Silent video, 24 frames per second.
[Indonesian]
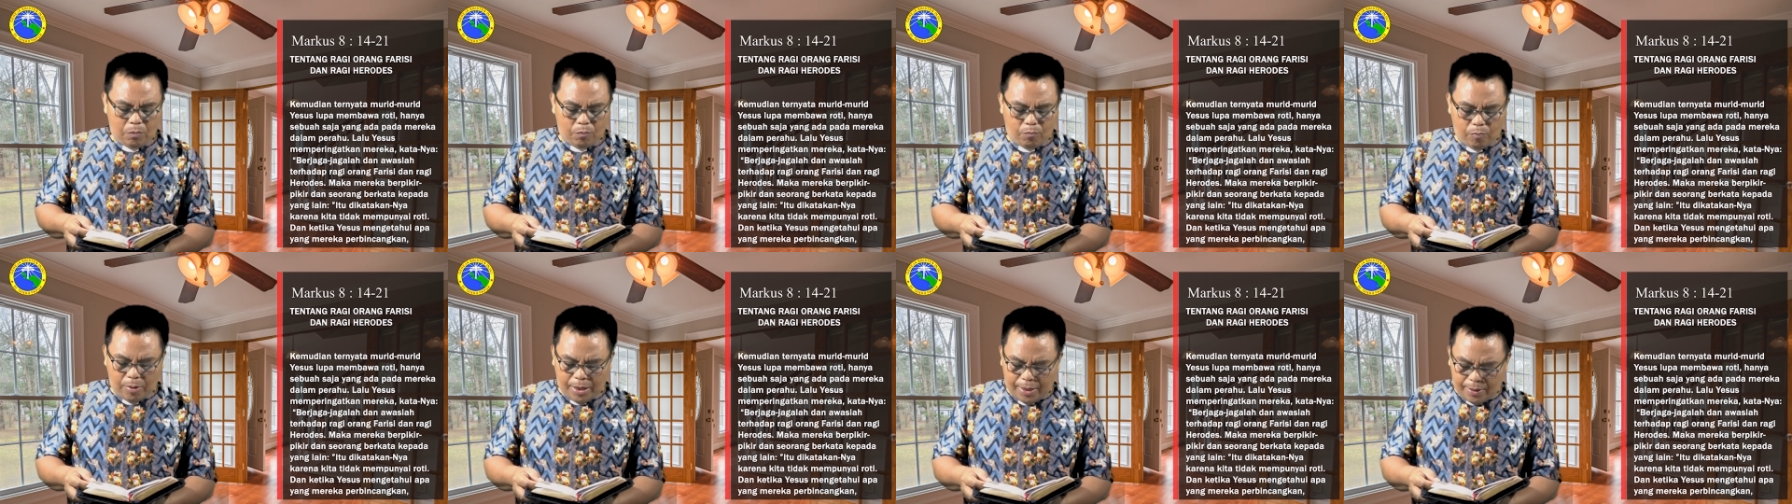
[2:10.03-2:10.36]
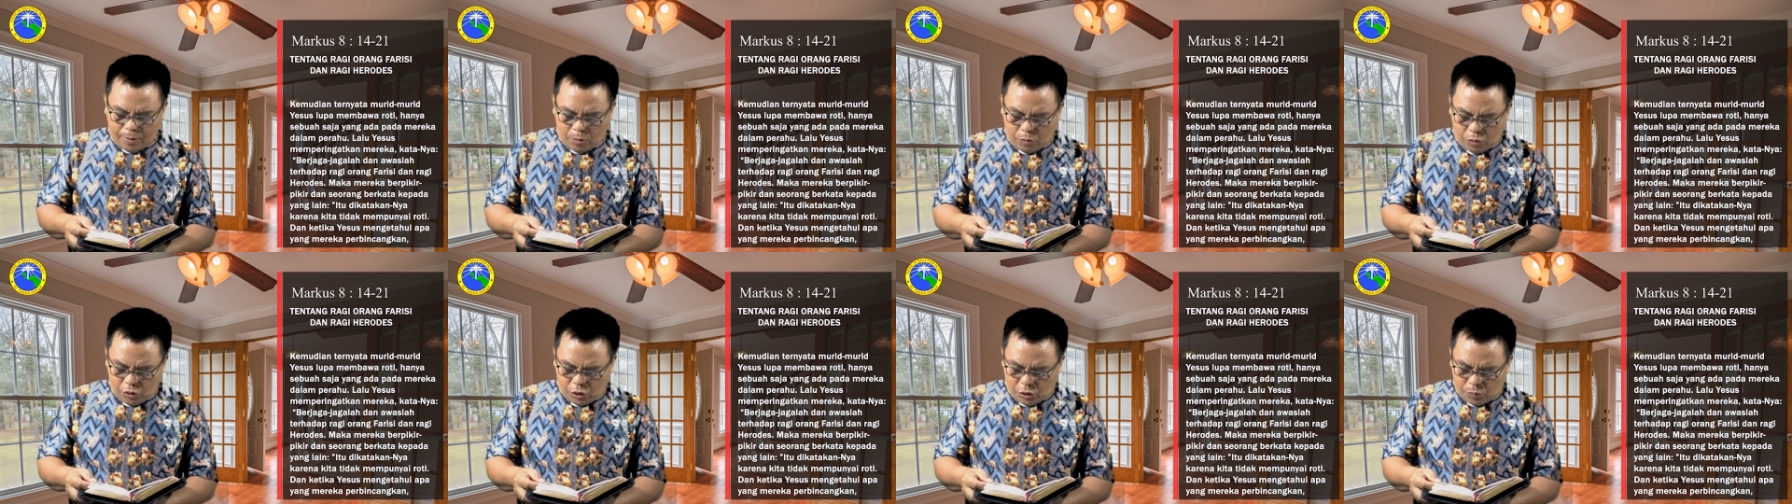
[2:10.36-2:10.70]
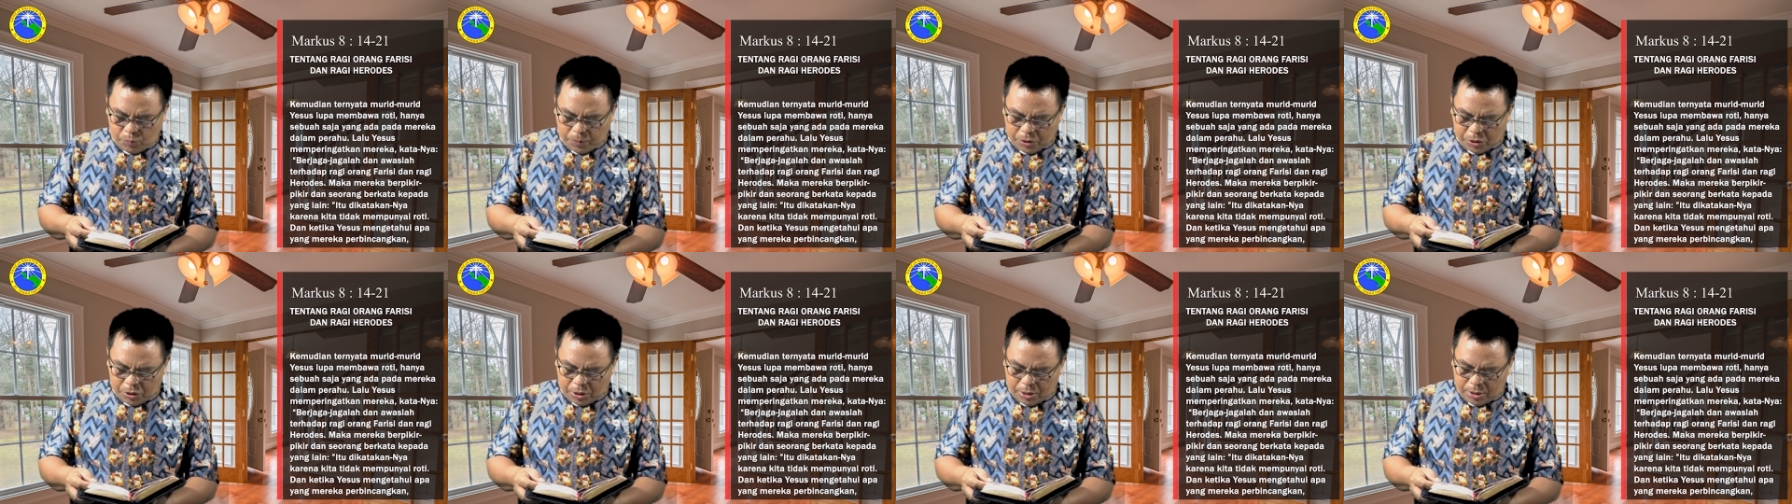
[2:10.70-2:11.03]
Markus
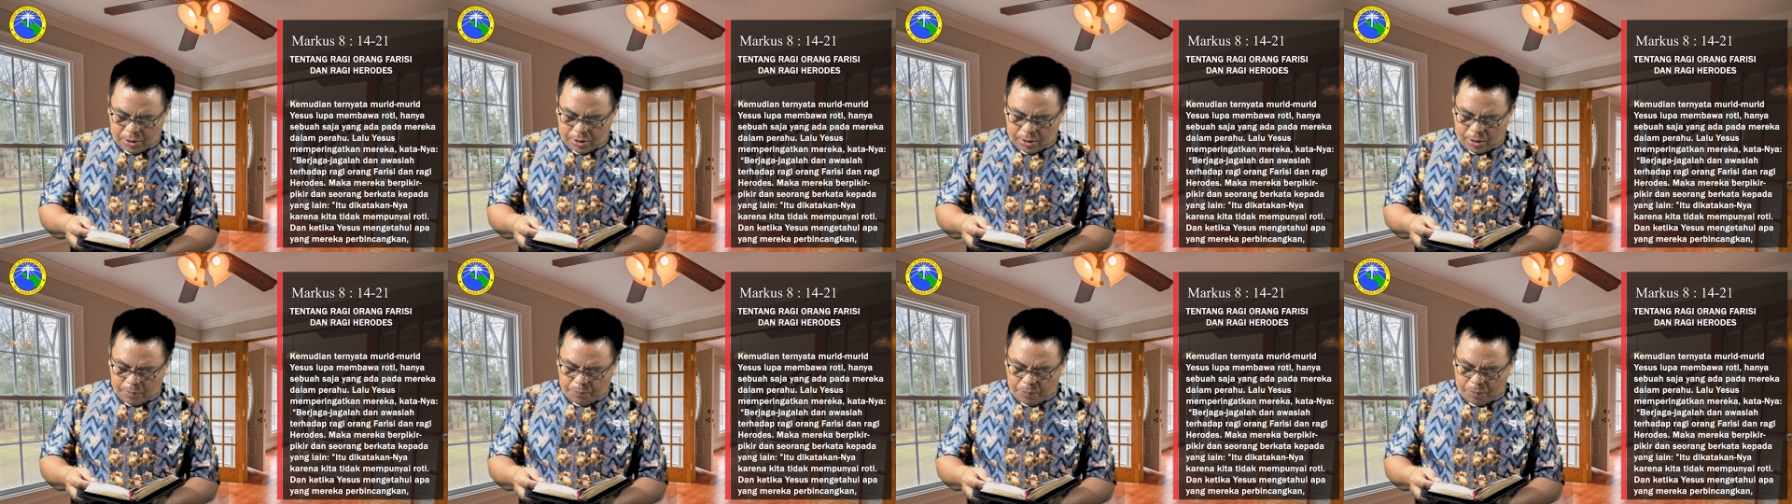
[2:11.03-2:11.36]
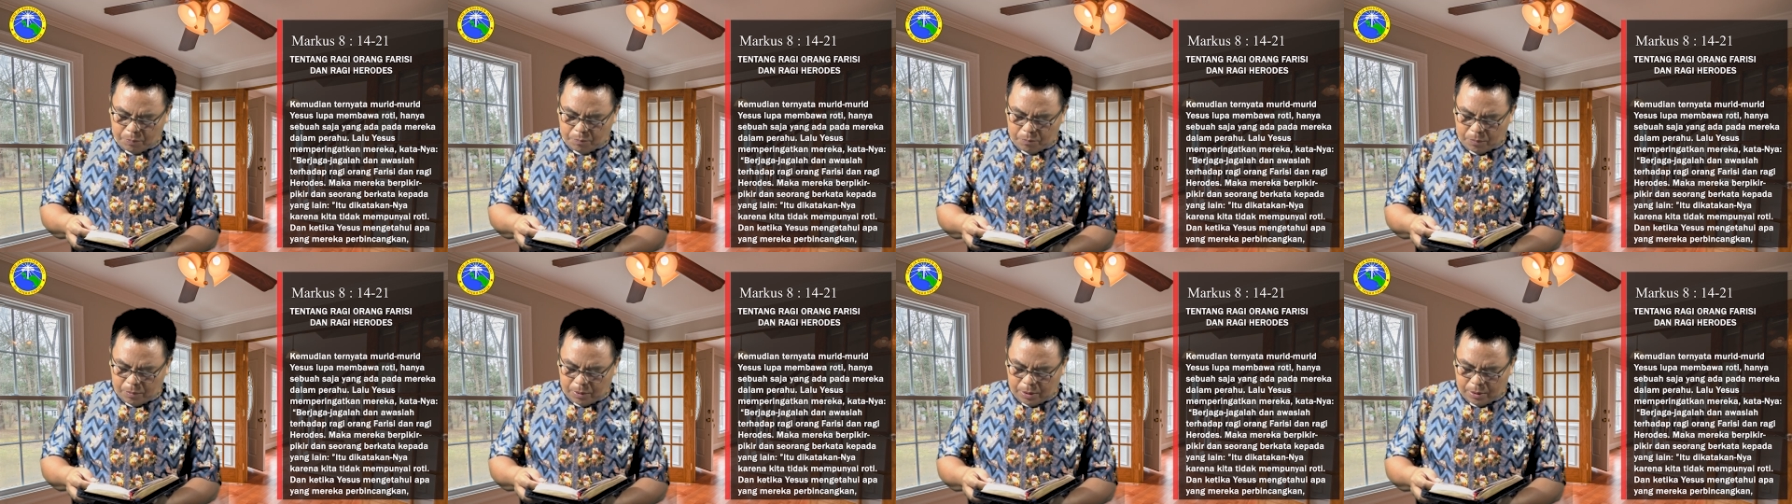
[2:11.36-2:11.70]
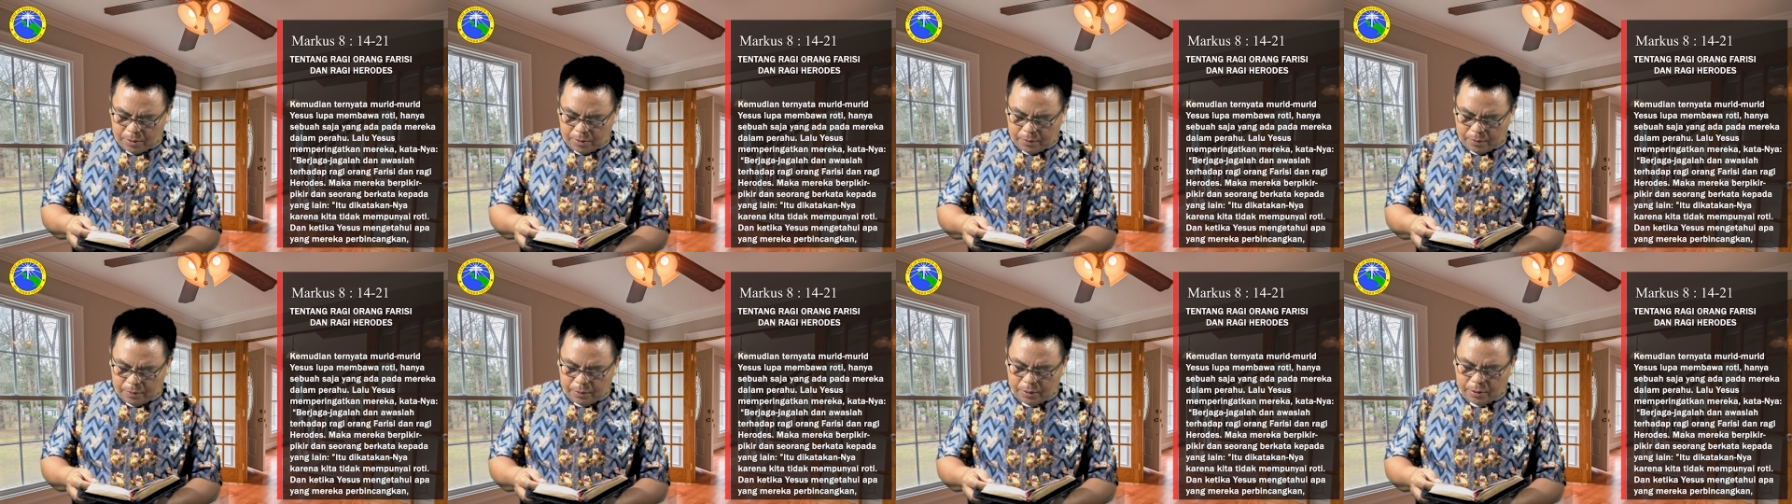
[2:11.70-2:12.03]
pasal
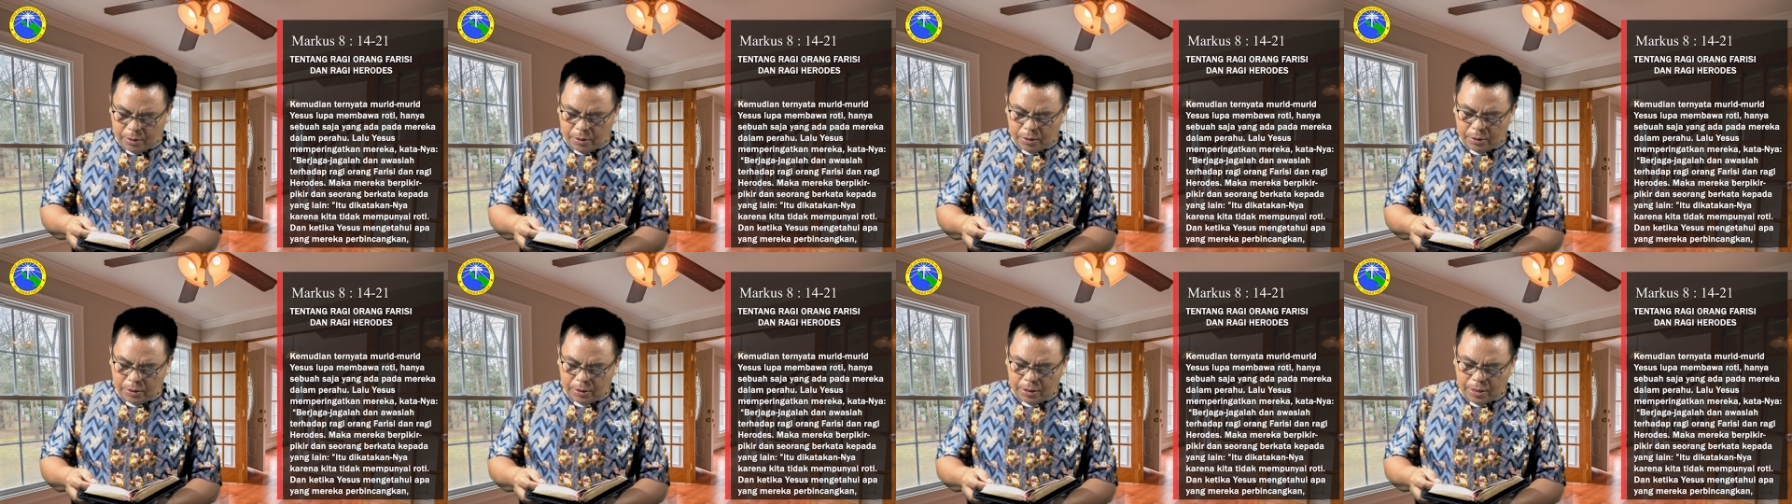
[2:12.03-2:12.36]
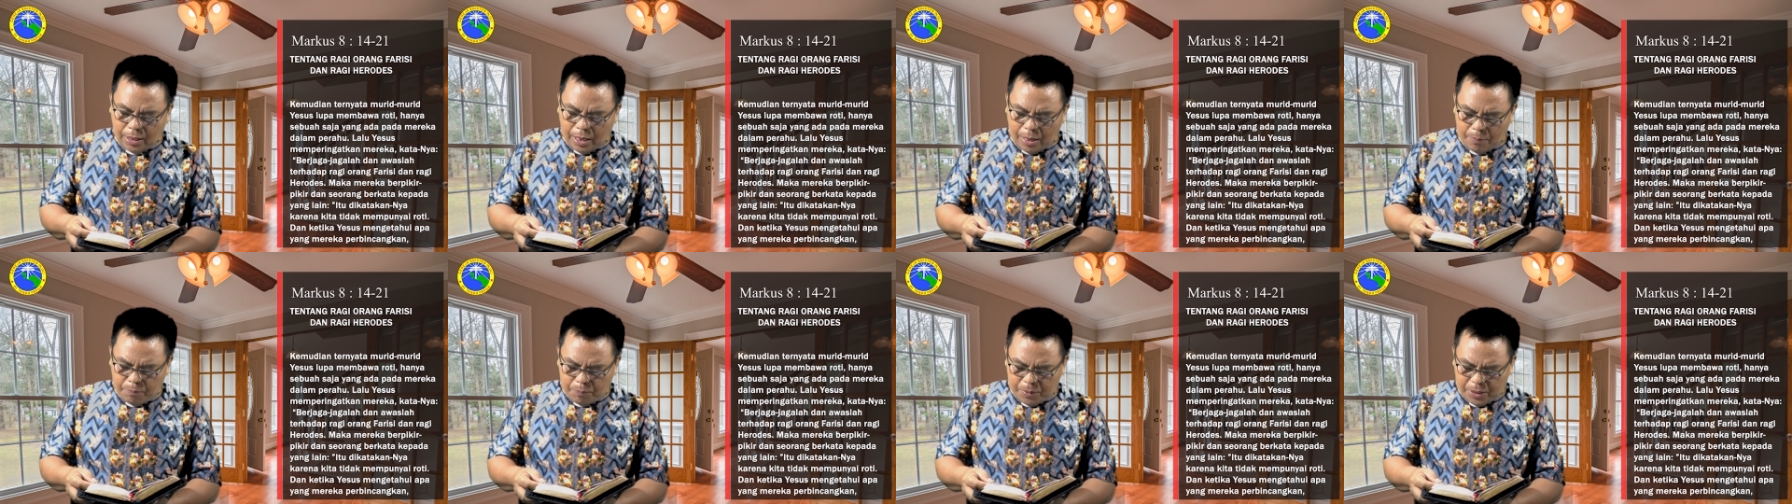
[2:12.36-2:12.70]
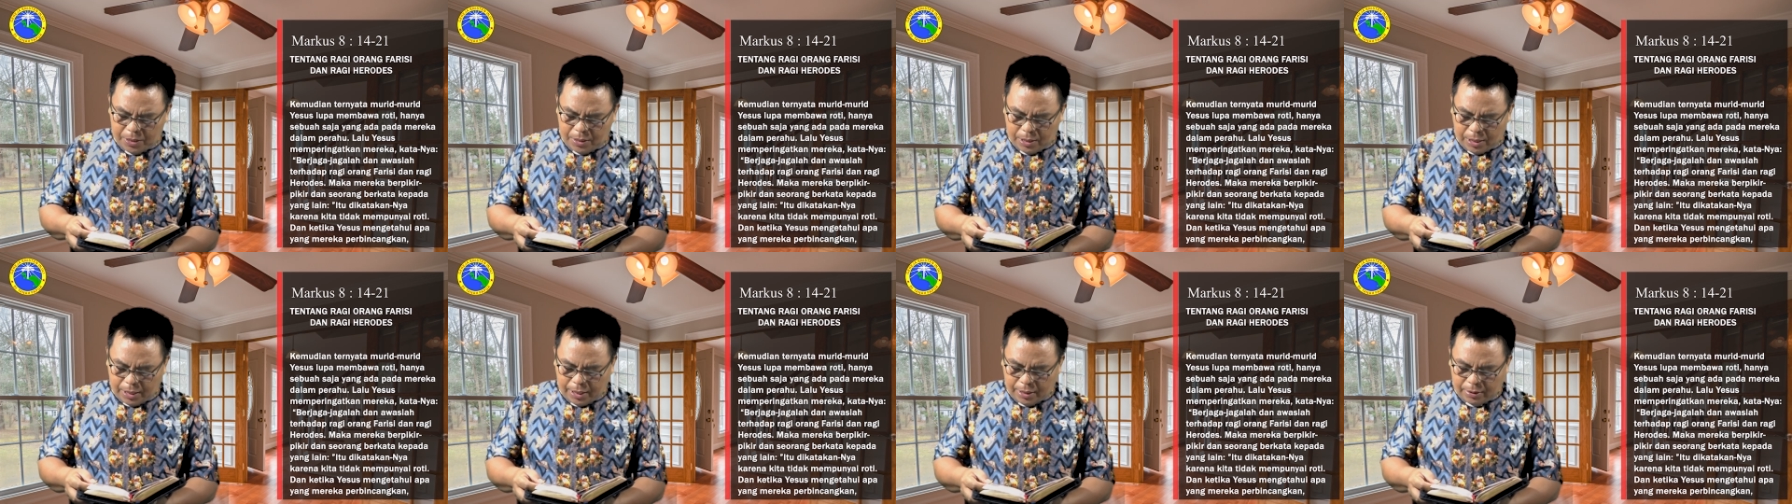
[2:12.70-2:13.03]
8,
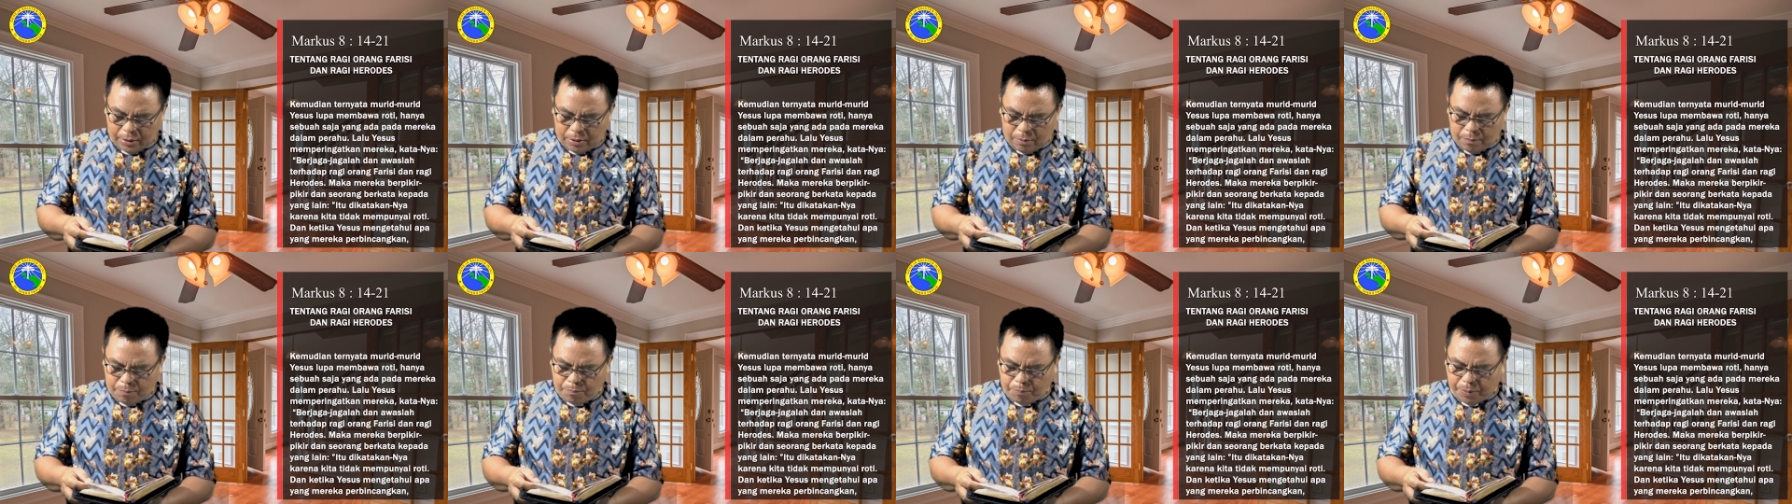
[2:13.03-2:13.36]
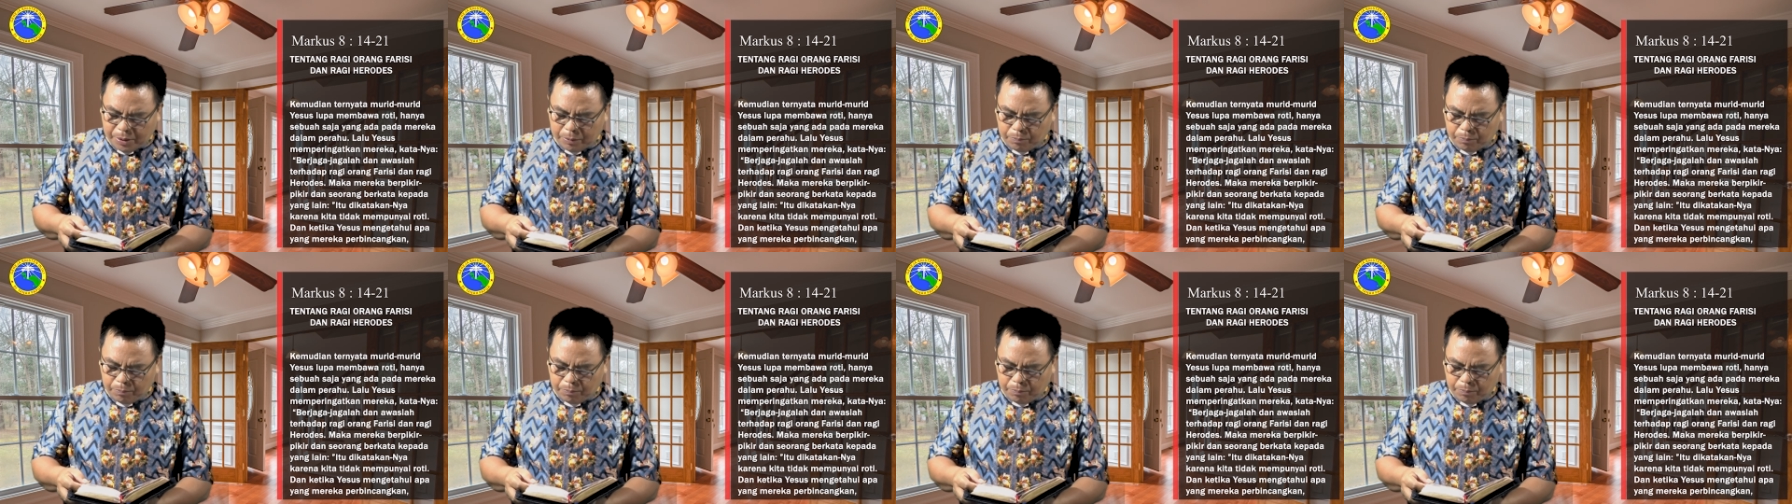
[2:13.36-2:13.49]
8 ayat 14